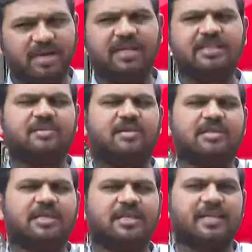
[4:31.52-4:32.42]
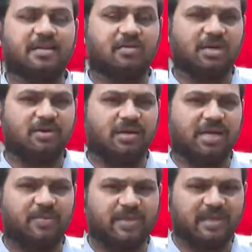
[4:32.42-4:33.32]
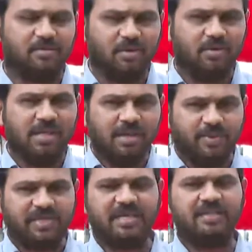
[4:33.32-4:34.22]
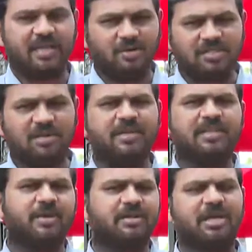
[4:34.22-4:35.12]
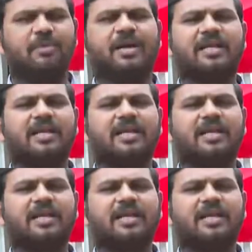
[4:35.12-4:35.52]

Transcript: ఎండ తీవ్రత అనేది ఎక్కువగా ఉన్న నేపథ్యంలో ప్రజలందరూ అవసరమైతే మాత్రమే బయటికి